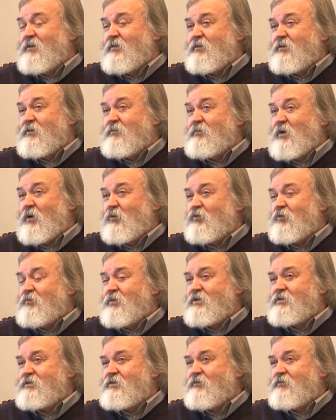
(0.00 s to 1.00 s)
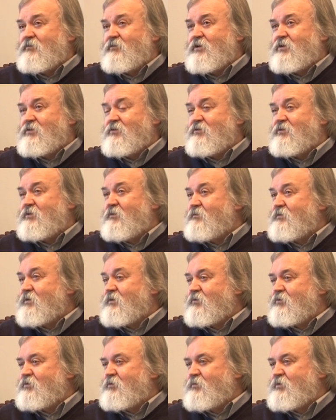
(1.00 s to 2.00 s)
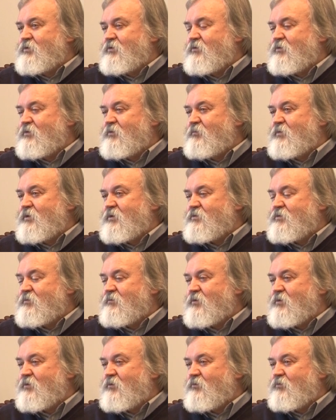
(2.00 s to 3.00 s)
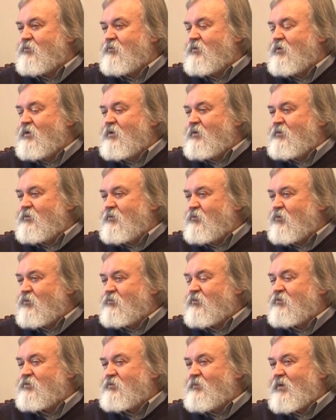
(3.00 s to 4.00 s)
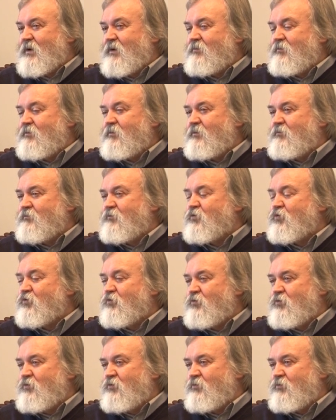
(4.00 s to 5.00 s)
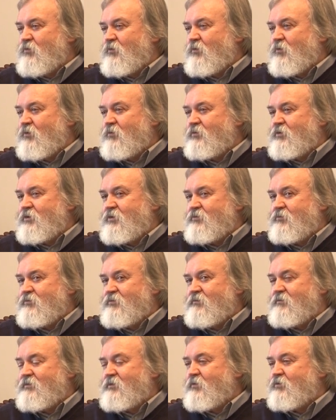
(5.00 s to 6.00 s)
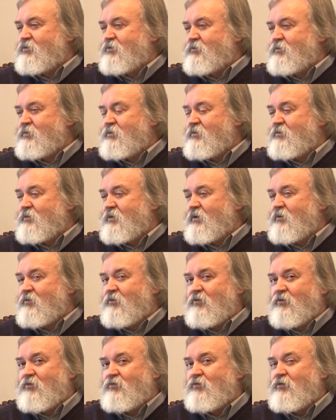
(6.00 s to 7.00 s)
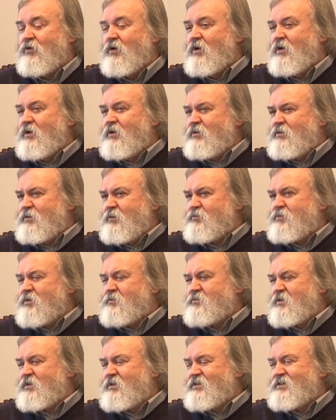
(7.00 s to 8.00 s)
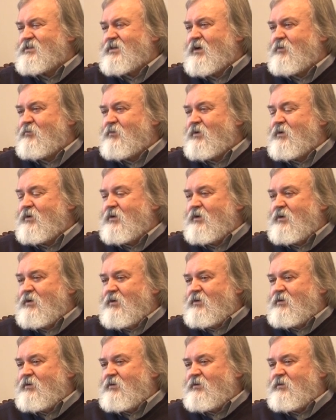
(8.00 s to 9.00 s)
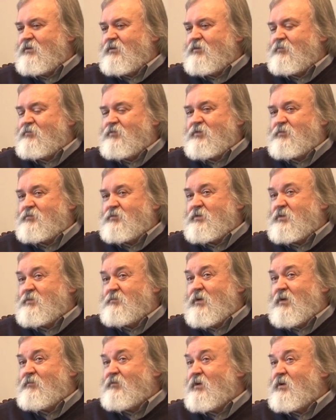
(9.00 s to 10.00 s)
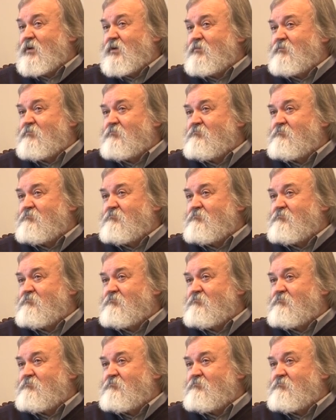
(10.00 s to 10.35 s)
Y, miało to miejsce w 1981 roku. Doktor zmarł w grudniu 1980 roku, z tym, że przez cały, yy, przez, przez, prawie